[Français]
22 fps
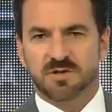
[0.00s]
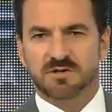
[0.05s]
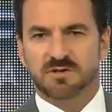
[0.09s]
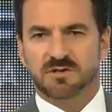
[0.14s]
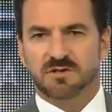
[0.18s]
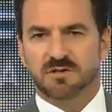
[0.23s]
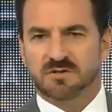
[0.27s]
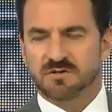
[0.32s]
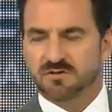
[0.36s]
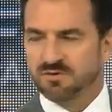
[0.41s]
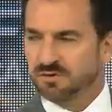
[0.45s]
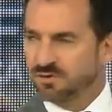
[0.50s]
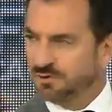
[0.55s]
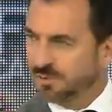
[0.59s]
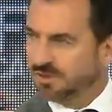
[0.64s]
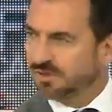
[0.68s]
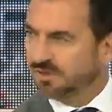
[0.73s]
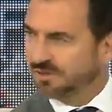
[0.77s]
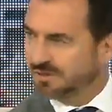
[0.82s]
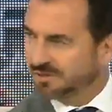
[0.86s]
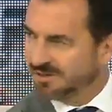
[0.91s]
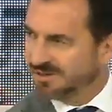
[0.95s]
par
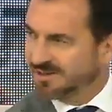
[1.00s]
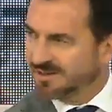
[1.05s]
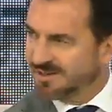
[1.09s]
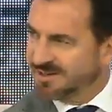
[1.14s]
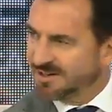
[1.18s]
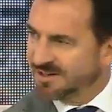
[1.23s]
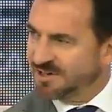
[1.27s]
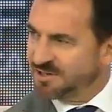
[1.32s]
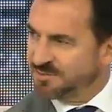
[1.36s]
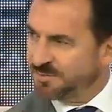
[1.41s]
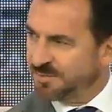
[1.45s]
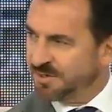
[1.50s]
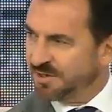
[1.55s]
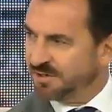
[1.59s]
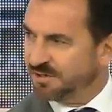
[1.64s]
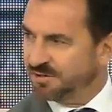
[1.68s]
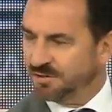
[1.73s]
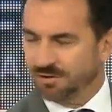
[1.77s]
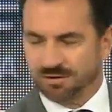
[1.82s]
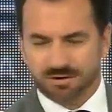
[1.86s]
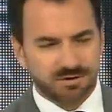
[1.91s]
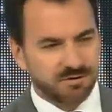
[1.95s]
dire qu'au moment où nous
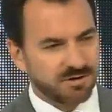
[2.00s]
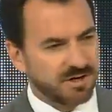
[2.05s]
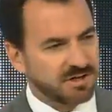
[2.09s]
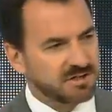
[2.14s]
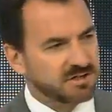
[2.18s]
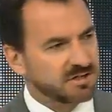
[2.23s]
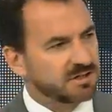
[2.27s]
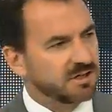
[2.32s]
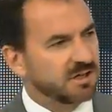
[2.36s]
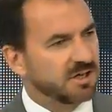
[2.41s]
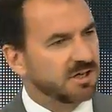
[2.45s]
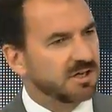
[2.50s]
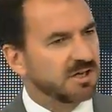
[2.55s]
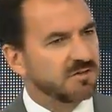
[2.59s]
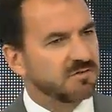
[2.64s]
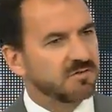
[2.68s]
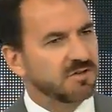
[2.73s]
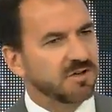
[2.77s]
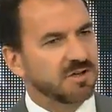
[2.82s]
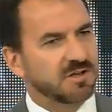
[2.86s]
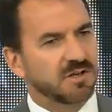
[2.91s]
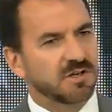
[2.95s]
parlons, le président
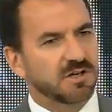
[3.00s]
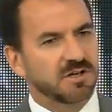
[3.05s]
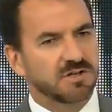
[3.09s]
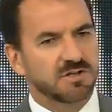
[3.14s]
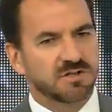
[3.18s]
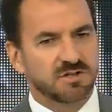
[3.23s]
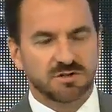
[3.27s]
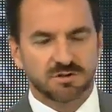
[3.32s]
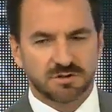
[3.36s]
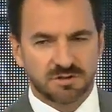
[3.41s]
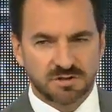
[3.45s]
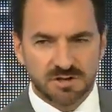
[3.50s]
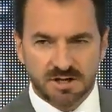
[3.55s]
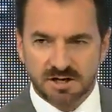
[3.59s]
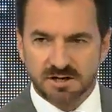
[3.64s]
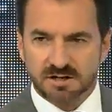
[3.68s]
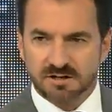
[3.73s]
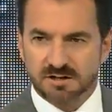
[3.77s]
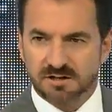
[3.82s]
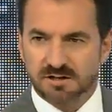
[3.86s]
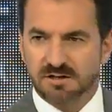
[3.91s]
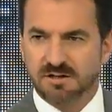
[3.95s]
Zuma, comme vous le
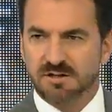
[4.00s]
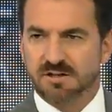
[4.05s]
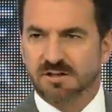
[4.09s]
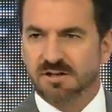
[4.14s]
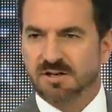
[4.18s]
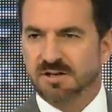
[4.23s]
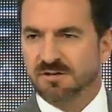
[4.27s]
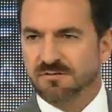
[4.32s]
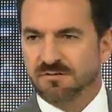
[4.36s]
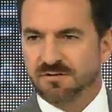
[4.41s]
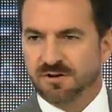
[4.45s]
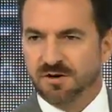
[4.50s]
savez,